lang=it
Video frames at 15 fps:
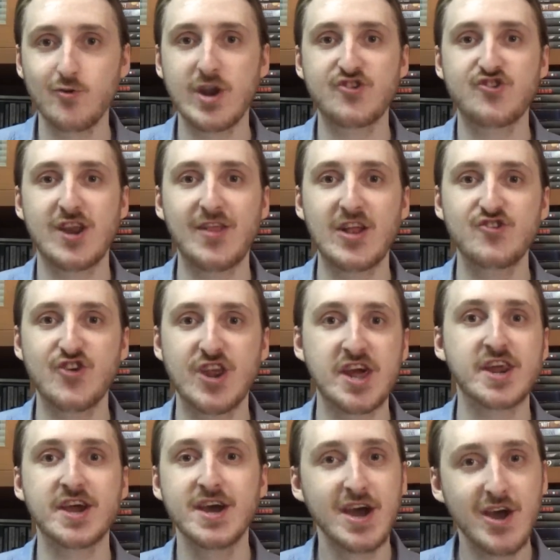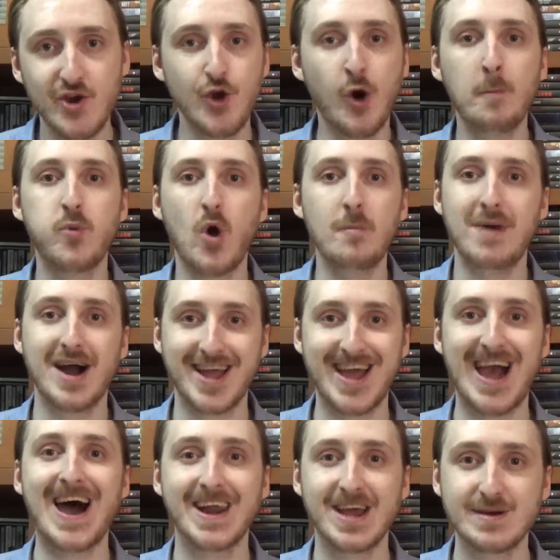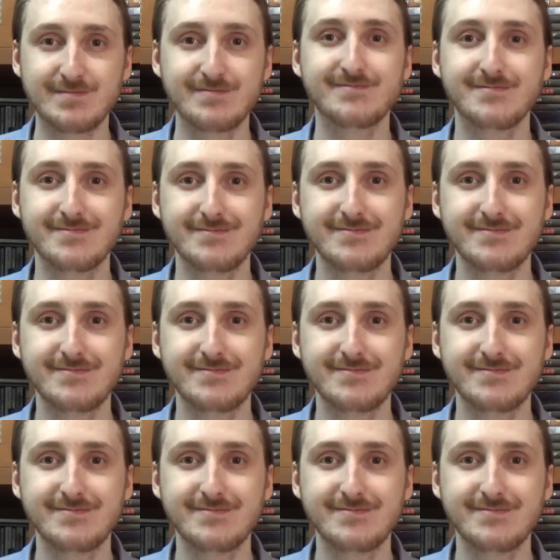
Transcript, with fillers: una scena del genere non può mancare.